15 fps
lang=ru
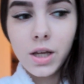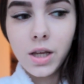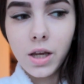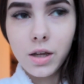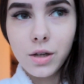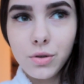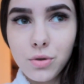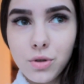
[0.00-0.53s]

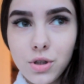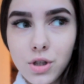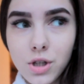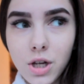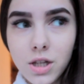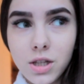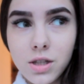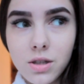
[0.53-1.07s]
Я еду
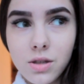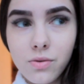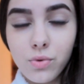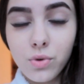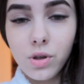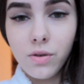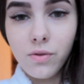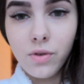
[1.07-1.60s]
сейчас в
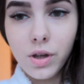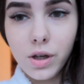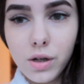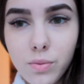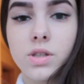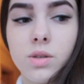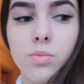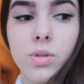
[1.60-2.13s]

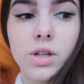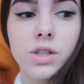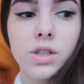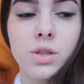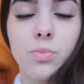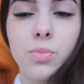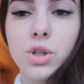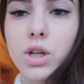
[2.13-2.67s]
универ забрать
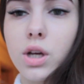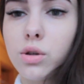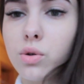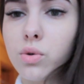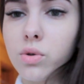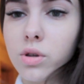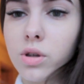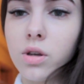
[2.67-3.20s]

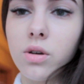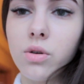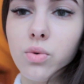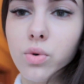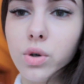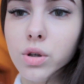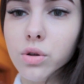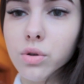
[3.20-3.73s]
распечатки
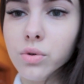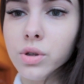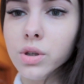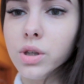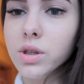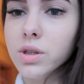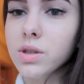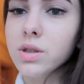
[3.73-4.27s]
у одной
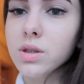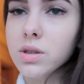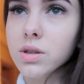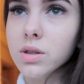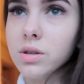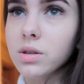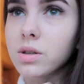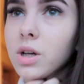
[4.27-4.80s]
из
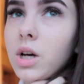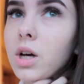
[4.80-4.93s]
э,